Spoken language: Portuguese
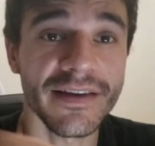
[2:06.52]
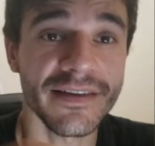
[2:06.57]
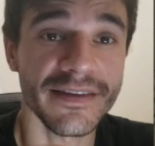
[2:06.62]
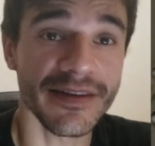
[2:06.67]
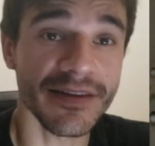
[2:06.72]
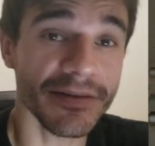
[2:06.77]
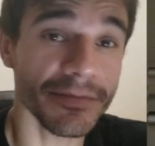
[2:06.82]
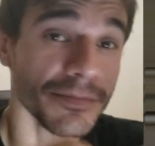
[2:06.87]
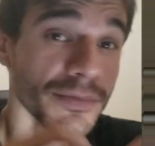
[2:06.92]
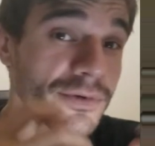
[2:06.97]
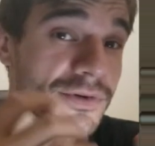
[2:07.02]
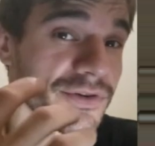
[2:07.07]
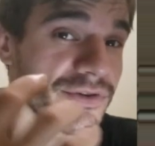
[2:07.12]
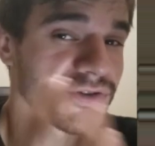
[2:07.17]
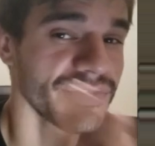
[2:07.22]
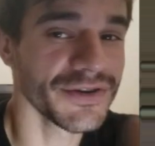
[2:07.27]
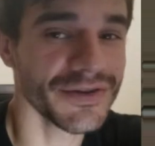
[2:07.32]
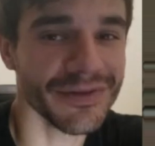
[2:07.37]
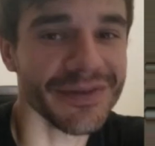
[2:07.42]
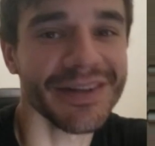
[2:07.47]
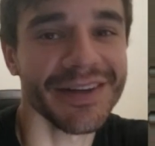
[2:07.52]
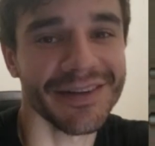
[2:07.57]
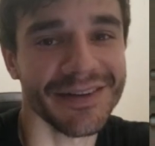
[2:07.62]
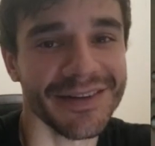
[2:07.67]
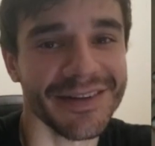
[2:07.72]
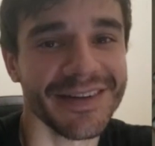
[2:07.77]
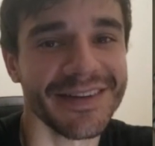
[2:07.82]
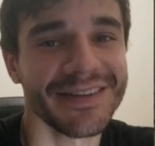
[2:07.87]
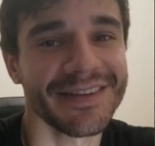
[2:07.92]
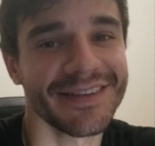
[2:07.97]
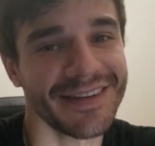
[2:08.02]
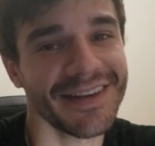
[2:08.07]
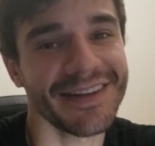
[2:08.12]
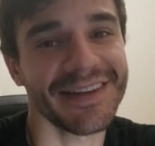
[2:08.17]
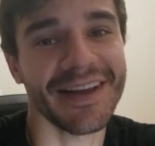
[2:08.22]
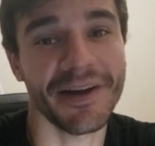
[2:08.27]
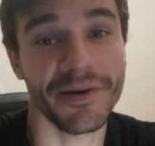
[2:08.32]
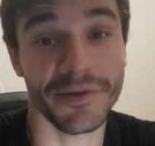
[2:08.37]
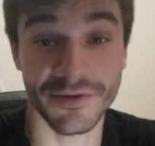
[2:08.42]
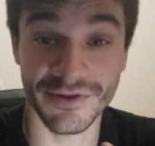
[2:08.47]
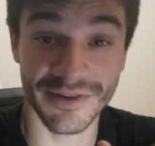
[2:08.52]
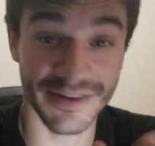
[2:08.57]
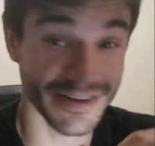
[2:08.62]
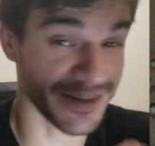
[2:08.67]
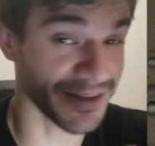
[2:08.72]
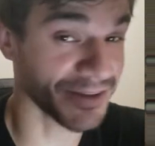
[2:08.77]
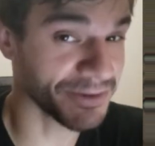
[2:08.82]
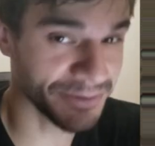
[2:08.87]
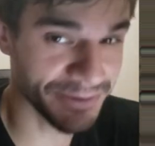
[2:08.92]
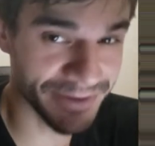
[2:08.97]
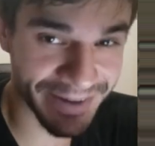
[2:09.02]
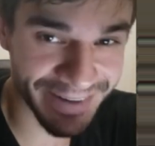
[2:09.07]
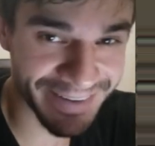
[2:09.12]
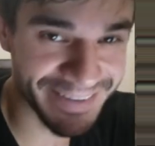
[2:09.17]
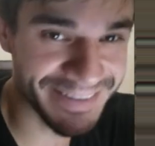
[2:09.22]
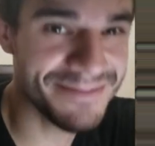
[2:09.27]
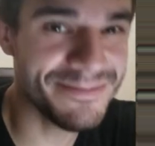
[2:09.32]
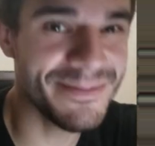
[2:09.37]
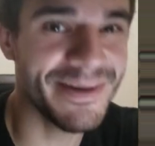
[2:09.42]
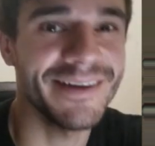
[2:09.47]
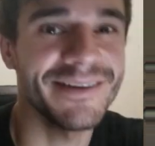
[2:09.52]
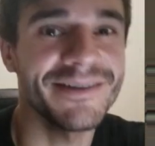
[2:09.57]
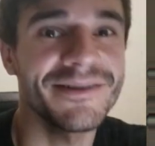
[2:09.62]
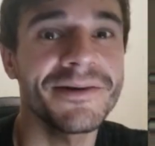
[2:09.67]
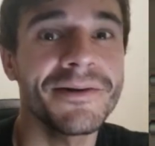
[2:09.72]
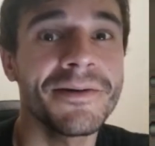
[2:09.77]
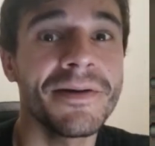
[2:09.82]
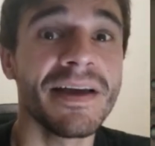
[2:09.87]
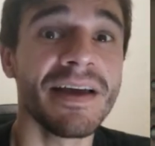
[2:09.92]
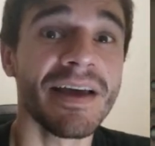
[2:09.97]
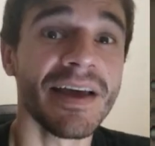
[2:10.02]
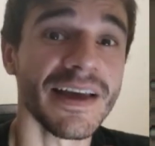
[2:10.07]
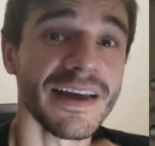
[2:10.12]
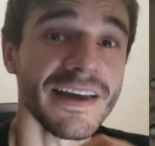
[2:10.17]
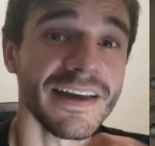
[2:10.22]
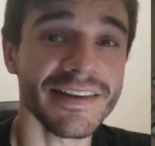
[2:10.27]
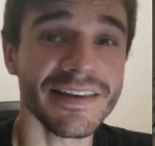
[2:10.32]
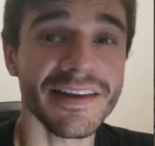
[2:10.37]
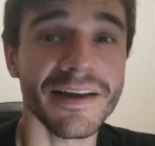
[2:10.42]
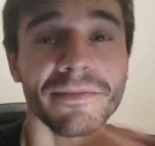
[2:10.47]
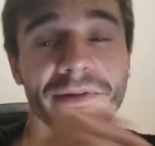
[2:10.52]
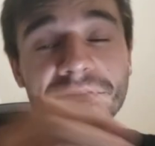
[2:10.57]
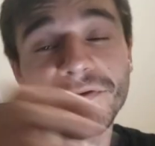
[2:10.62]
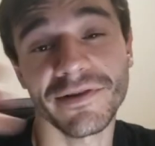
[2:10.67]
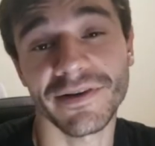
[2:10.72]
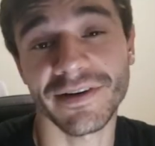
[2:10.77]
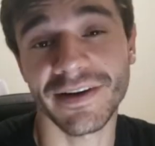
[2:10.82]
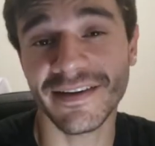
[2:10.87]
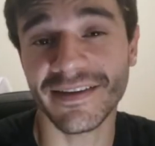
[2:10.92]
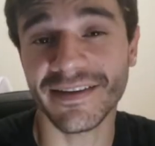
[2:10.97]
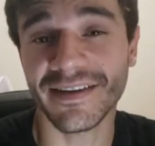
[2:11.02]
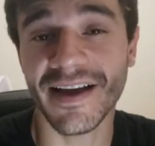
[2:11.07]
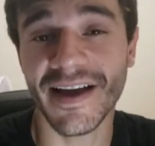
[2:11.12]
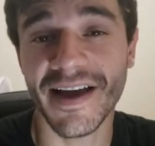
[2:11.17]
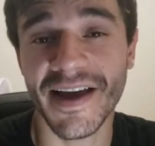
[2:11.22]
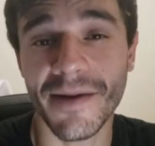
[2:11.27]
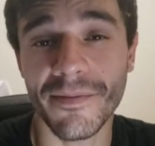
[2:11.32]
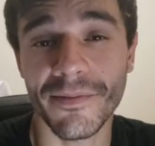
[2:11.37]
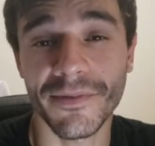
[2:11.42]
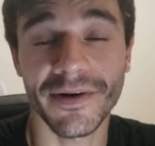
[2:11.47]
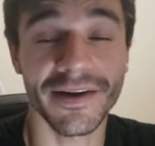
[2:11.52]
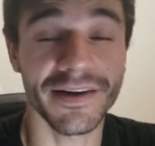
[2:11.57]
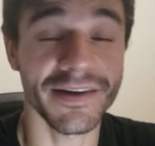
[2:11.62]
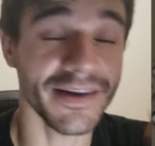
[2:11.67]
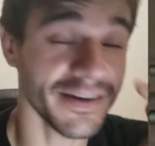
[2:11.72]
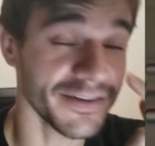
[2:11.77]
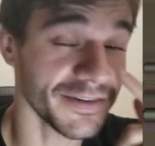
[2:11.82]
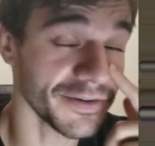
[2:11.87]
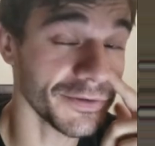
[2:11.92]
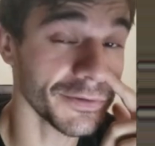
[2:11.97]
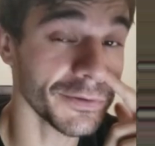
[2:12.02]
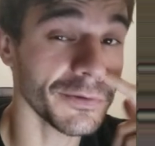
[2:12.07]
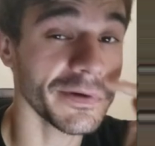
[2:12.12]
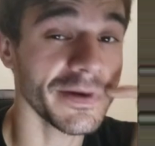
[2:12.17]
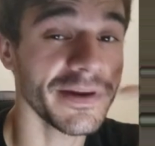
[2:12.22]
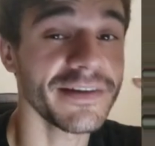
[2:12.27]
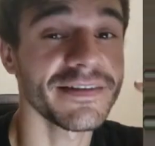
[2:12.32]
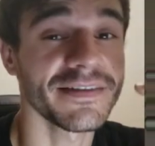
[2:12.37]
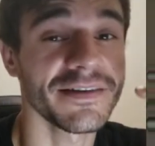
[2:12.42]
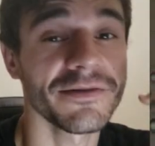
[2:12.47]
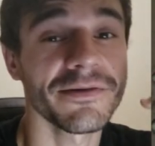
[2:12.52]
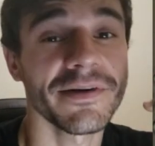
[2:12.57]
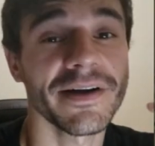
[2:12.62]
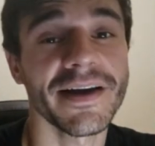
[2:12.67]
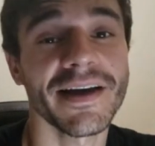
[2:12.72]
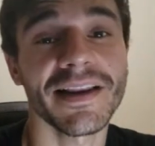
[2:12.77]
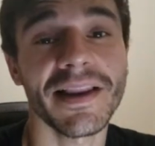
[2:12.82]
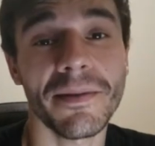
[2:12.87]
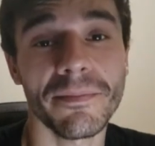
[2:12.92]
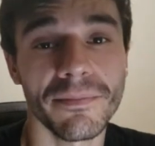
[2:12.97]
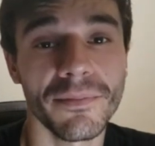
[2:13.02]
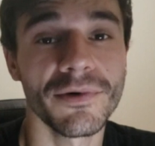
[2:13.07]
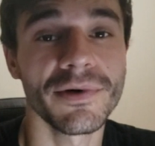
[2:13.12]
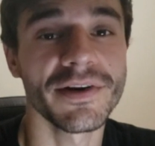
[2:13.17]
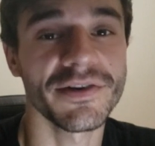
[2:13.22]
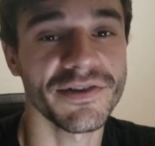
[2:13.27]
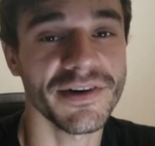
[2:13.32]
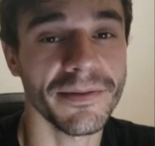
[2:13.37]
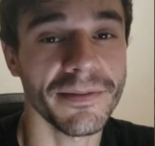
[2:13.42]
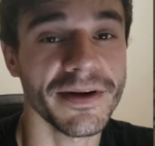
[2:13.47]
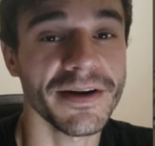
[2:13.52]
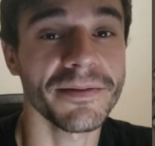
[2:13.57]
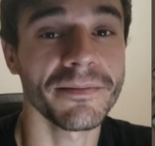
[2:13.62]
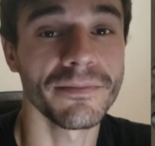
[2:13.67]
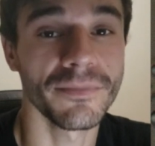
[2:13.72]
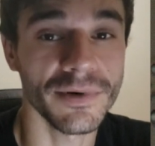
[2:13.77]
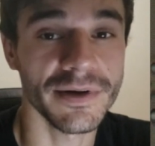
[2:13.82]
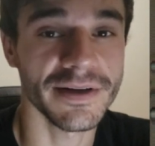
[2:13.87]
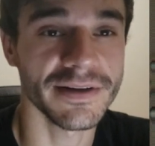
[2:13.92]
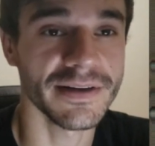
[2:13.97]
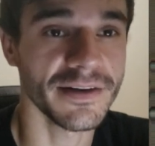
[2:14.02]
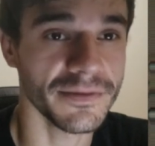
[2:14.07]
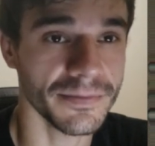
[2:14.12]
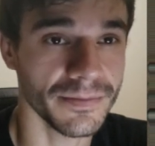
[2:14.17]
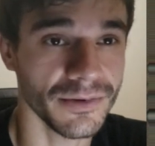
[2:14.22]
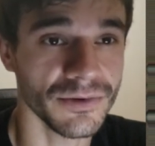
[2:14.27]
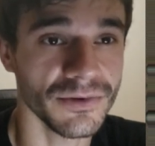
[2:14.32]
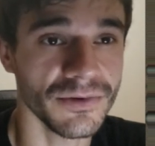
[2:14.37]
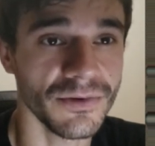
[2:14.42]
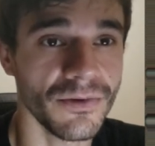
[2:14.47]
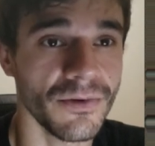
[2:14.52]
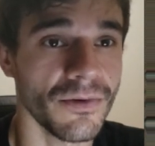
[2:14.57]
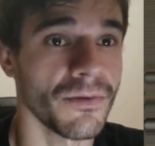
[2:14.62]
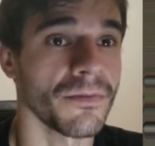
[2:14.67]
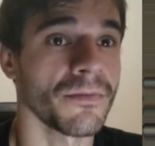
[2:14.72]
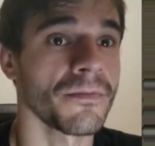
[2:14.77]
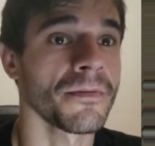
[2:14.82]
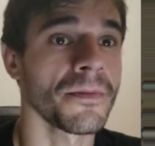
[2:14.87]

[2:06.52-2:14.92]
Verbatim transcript: se explodiram dentro desse cenário de tanto crescimento. E também foi nessa época que a gente conheceu aquela bolha chamada bolha das .com.